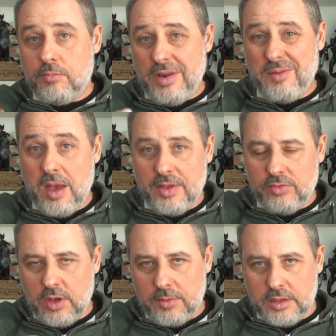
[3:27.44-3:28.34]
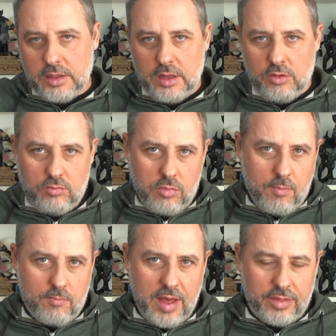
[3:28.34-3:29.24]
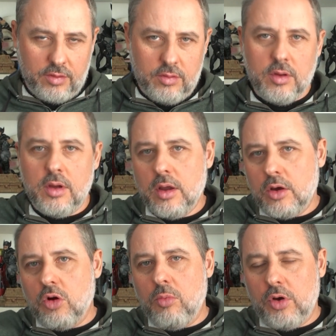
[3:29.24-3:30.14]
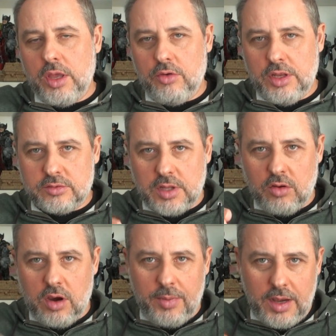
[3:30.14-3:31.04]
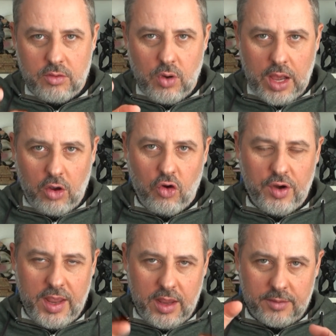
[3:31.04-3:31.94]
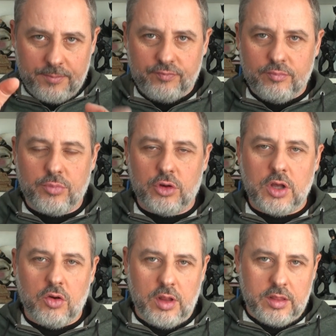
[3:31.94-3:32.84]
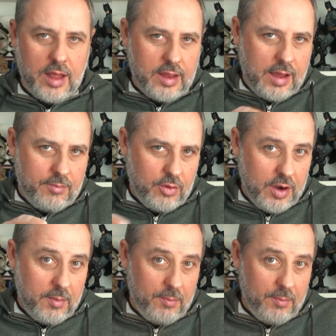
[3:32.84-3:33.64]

Previamente había tenido un bombazo como guionista con la película Con Air protagonizada por el